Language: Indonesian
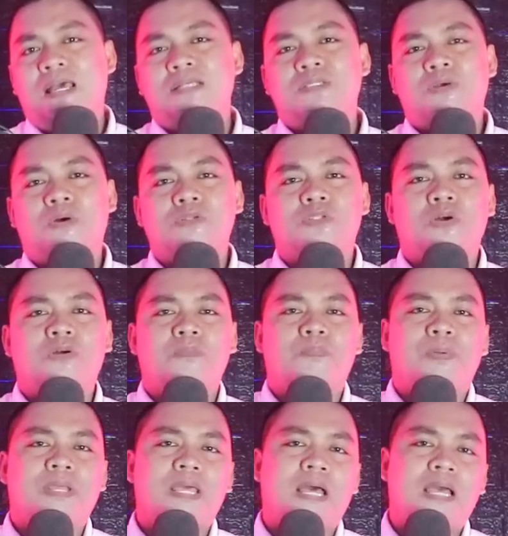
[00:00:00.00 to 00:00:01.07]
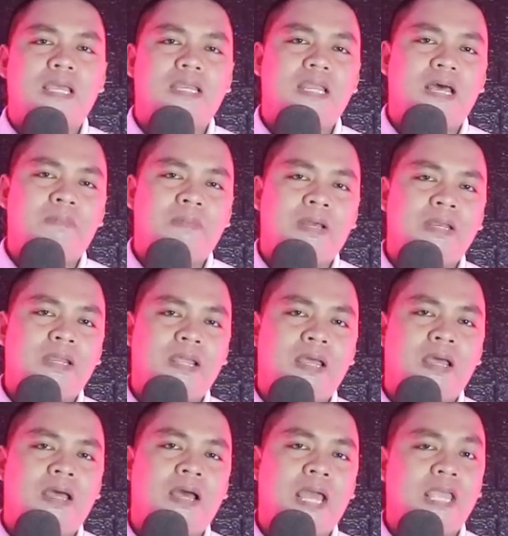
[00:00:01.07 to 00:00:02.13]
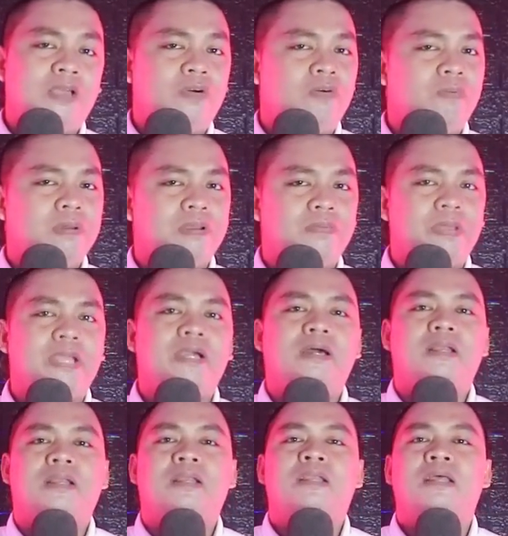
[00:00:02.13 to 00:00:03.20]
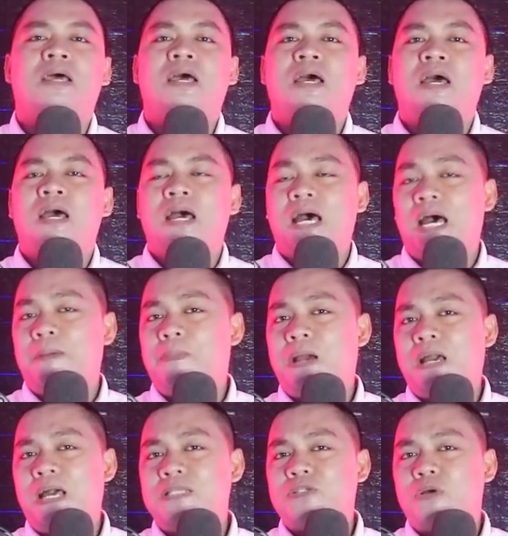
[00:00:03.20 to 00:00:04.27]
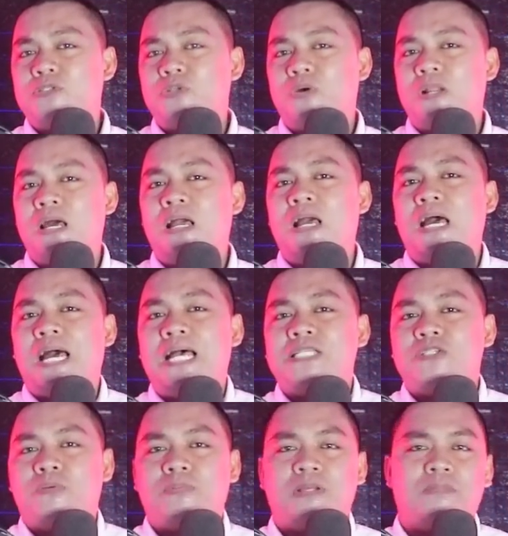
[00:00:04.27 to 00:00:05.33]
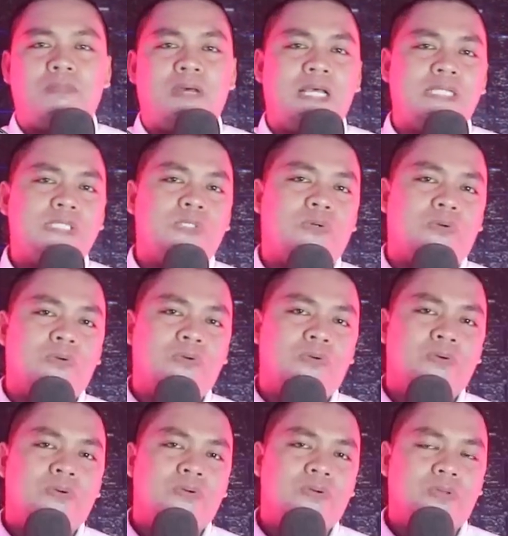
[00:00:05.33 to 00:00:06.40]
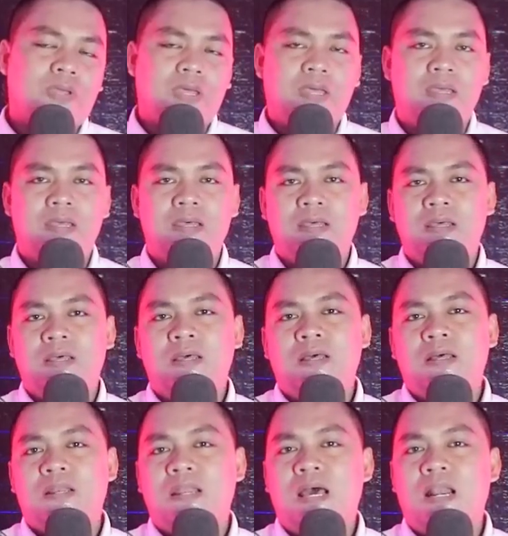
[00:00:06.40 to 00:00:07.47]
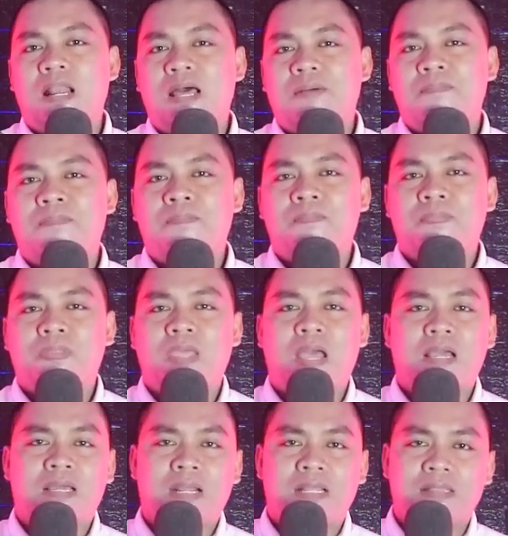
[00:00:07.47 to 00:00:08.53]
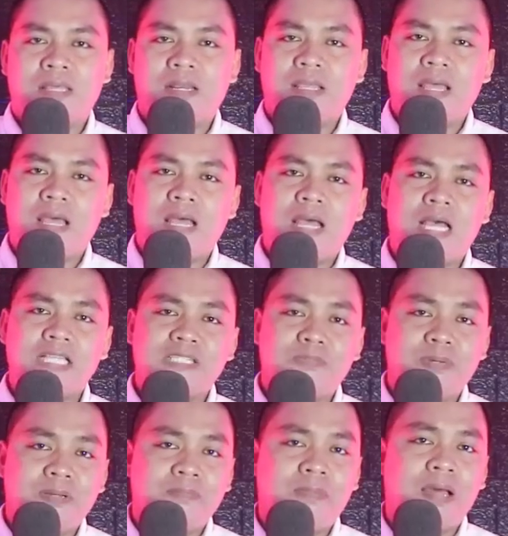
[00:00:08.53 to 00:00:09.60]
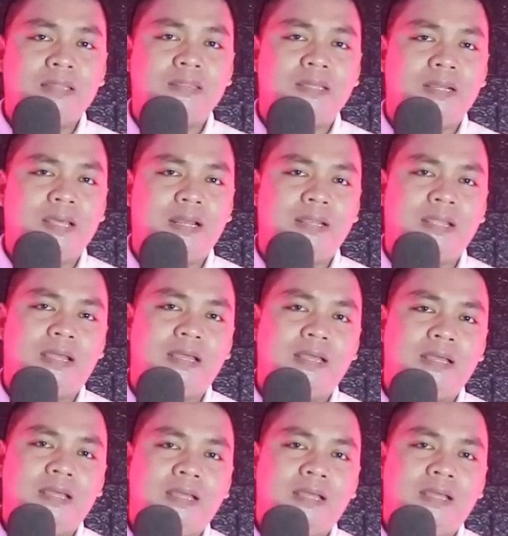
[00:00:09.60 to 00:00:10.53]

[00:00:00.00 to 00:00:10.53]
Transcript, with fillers: ya sosok pria idamannya Heiko van Veken? Apakah sosok Rangga Azok termasuk ya dalam ya kriteria husband materialnya?